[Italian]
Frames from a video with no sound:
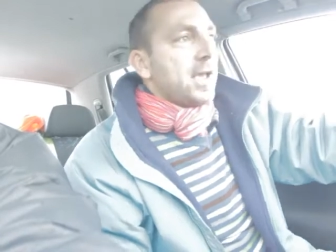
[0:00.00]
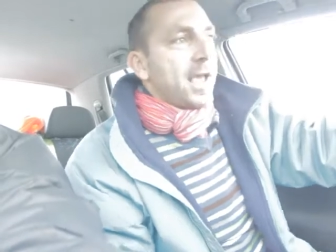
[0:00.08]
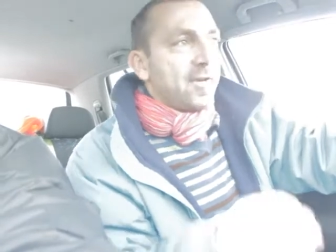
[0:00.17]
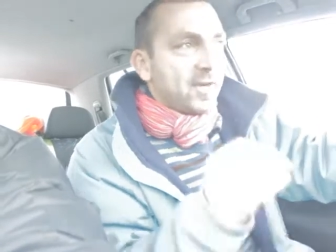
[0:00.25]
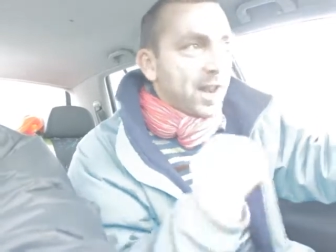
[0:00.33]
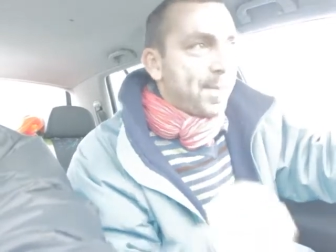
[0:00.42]

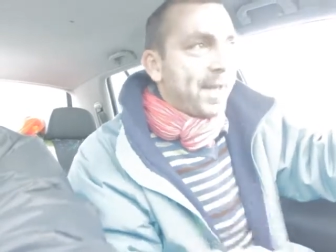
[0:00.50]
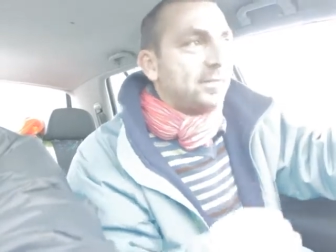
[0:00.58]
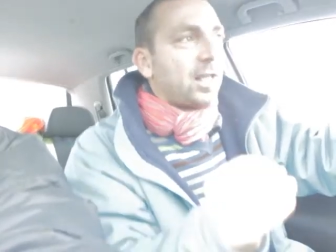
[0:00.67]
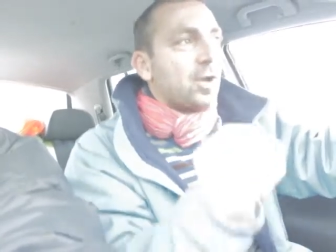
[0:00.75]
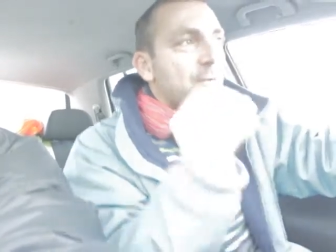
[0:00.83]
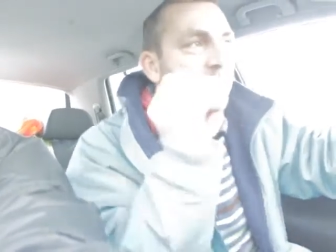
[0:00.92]
E
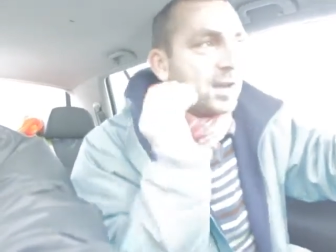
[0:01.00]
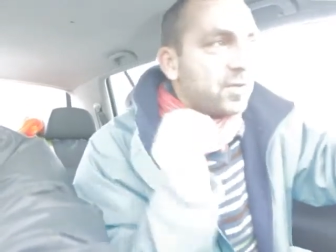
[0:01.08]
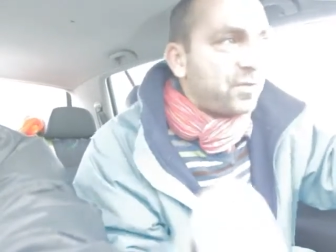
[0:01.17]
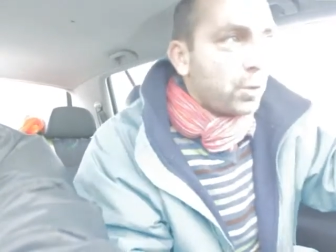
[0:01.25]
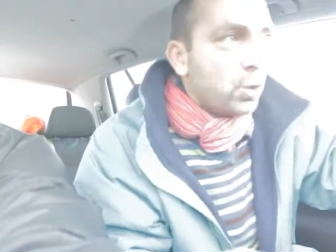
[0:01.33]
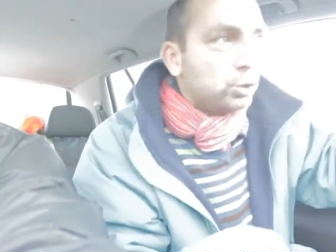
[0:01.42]
veramente io mi
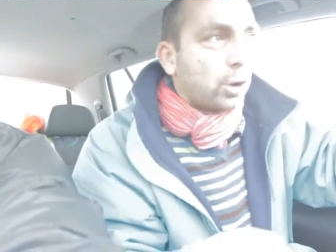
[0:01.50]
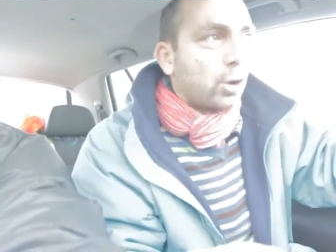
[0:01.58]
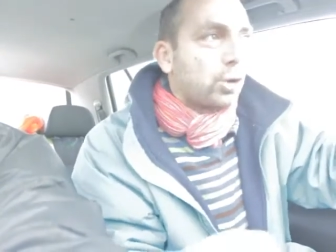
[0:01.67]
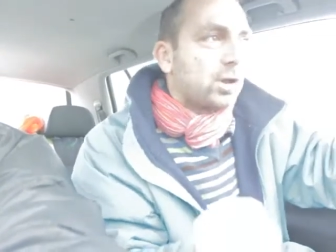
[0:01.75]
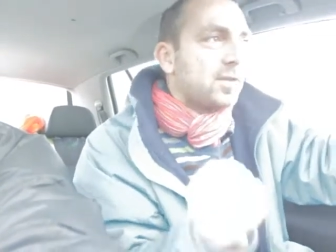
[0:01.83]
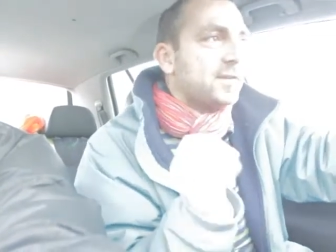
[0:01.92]
rifiuto
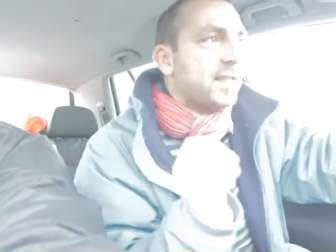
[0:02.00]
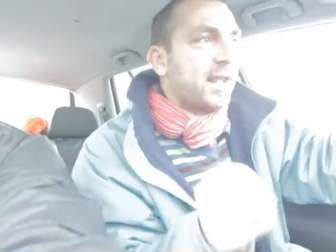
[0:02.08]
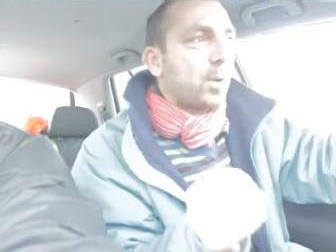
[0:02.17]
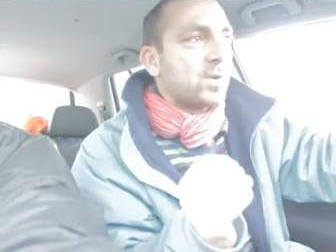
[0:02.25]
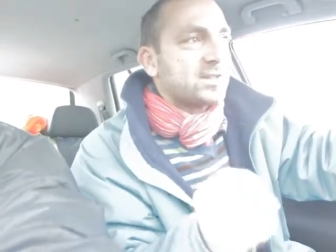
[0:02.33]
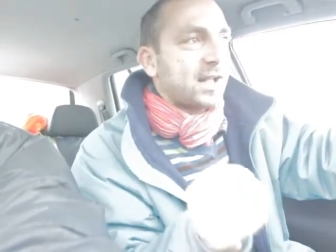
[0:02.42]
ancora di
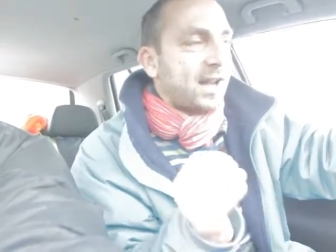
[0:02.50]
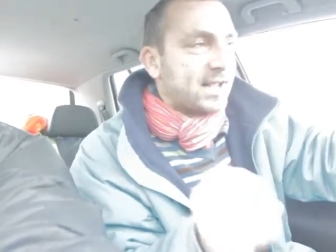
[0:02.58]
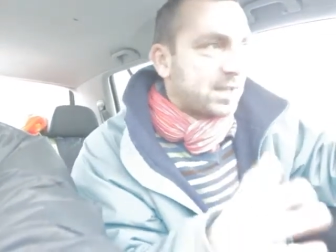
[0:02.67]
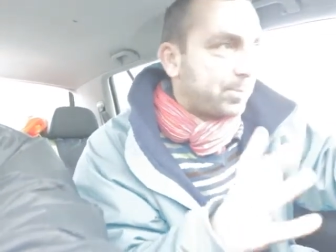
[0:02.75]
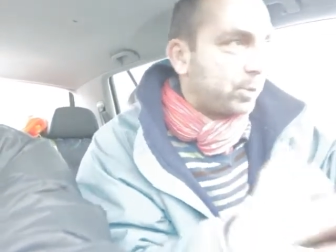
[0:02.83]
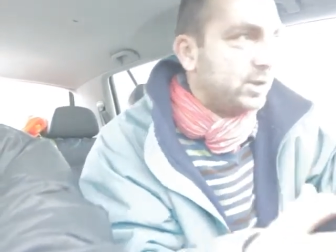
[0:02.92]
vedere questa
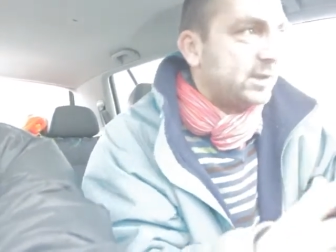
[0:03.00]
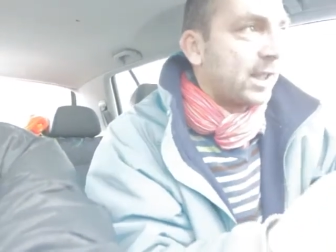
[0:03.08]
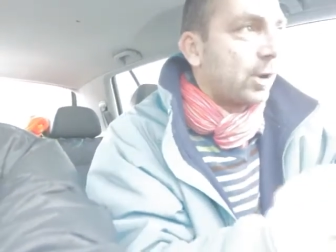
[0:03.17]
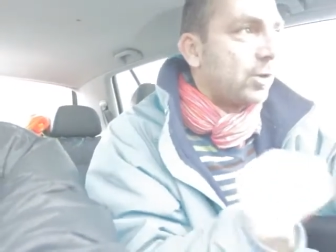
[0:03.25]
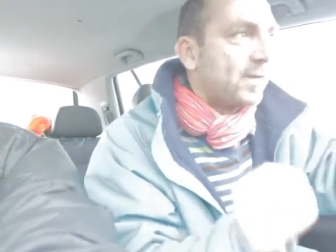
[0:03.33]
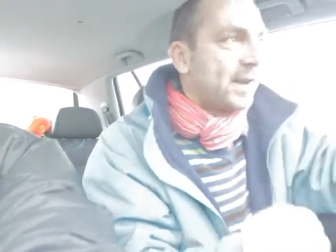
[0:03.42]
classe
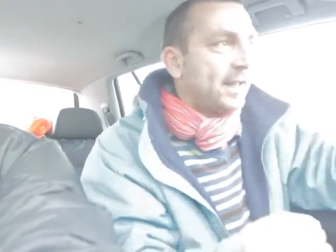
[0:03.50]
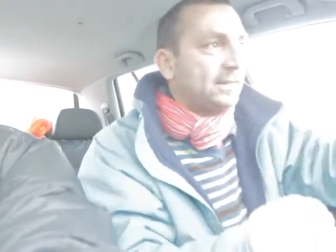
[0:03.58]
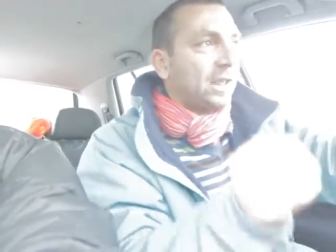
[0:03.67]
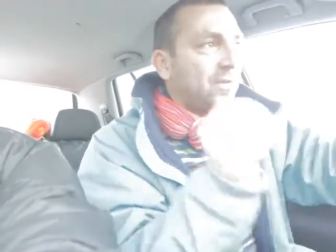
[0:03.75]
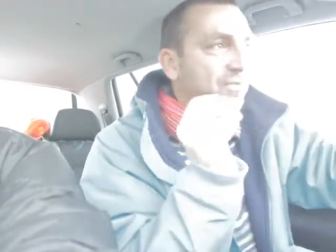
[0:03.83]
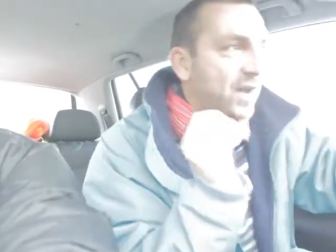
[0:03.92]
politica
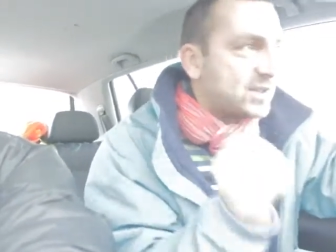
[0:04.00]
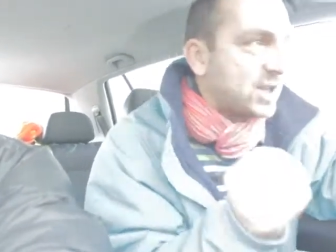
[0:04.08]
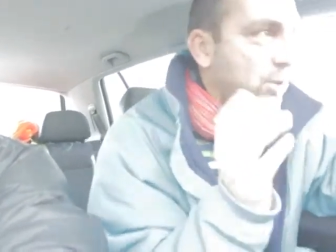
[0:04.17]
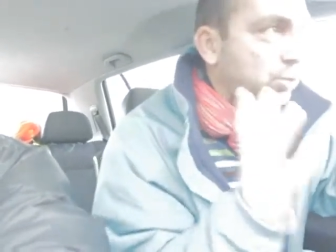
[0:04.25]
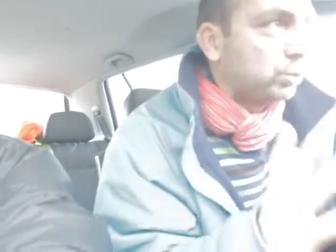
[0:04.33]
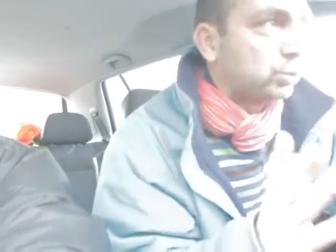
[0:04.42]
governante che
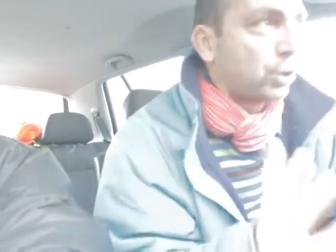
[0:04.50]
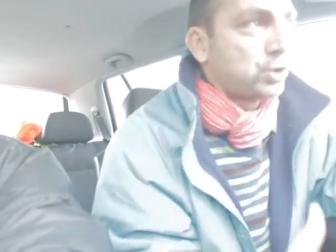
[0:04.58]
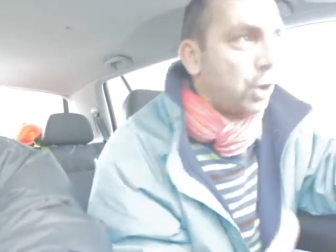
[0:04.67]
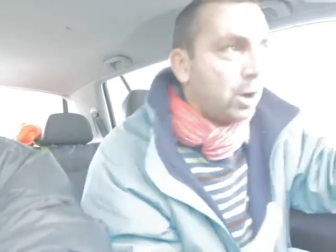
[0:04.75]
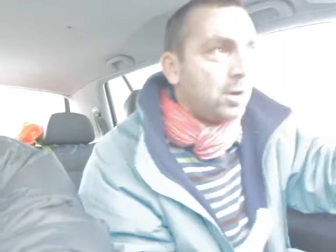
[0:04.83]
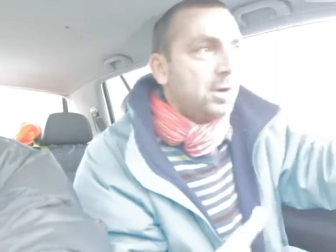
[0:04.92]
faccia tutto
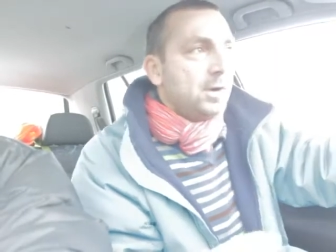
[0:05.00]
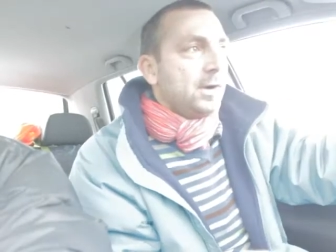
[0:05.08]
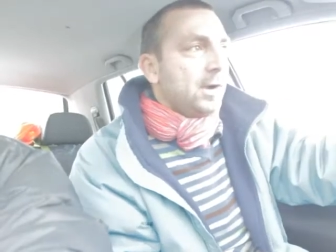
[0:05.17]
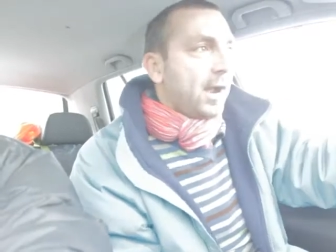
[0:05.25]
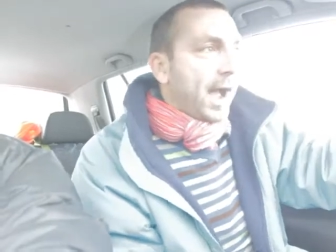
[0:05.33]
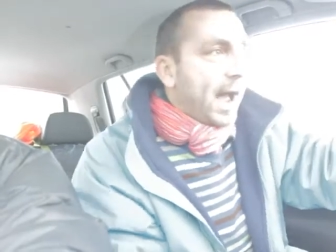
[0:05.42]
ciò
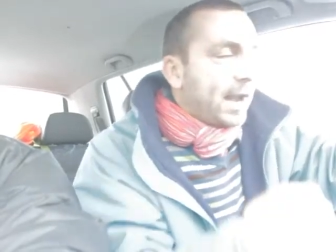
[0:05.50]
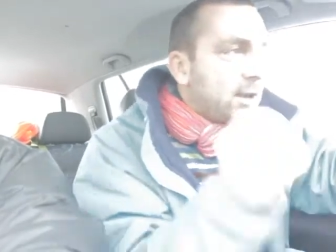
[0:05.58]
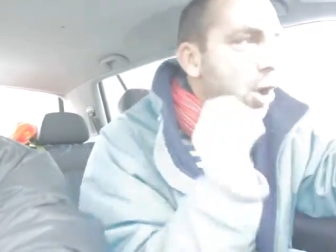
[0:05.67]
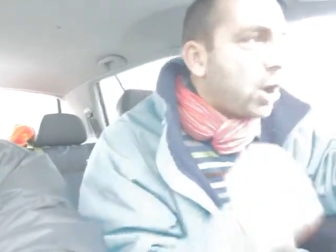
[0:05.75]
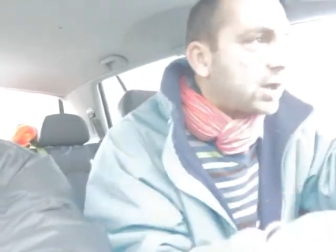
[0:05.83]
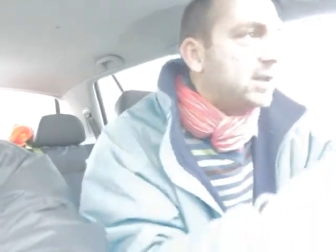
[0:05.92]

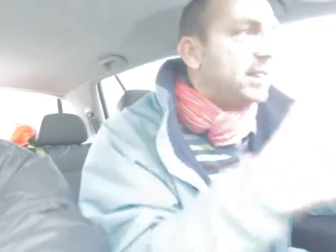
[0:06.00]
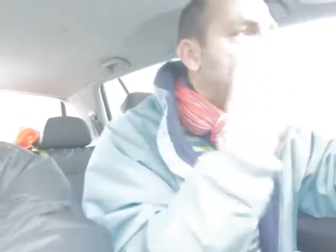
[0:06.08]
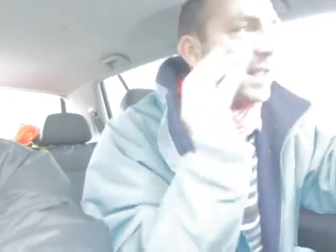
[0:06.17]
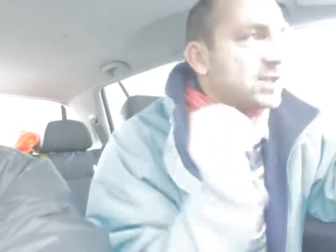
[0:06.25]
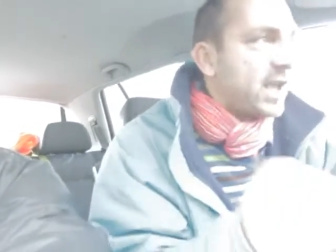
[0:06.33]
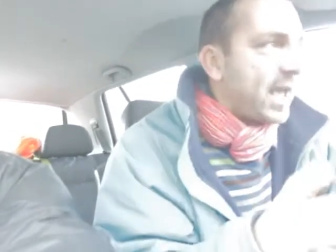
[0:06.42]
agli occhi
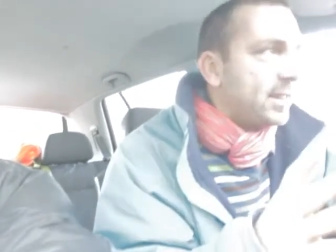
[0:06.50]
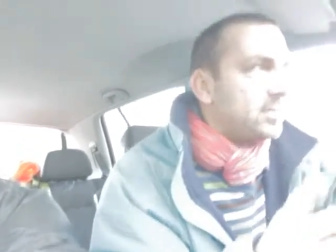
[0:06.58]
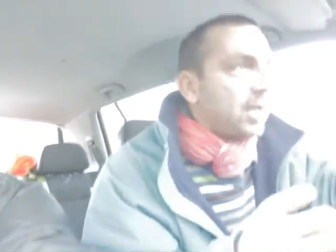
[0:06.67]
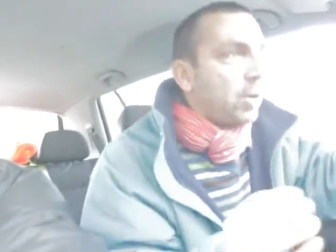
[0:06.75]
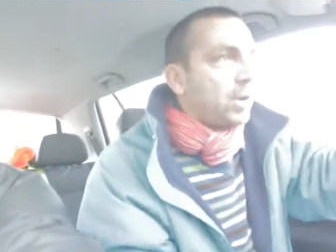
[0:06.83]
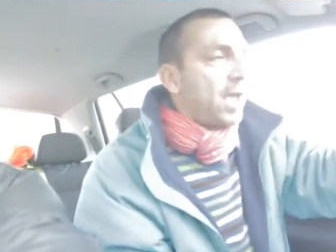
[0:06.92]
della
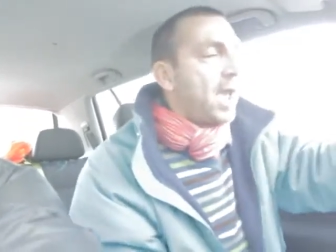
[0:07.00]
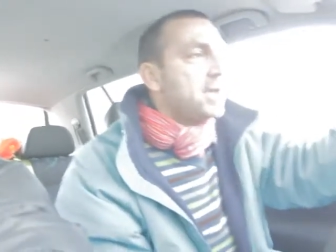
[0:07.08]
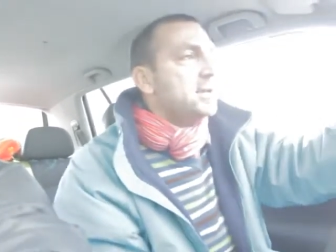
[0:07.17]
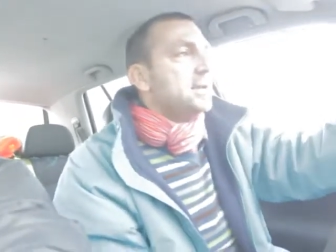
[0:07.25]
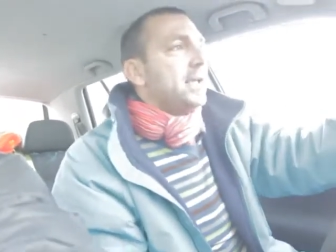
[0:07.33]
gente, ok?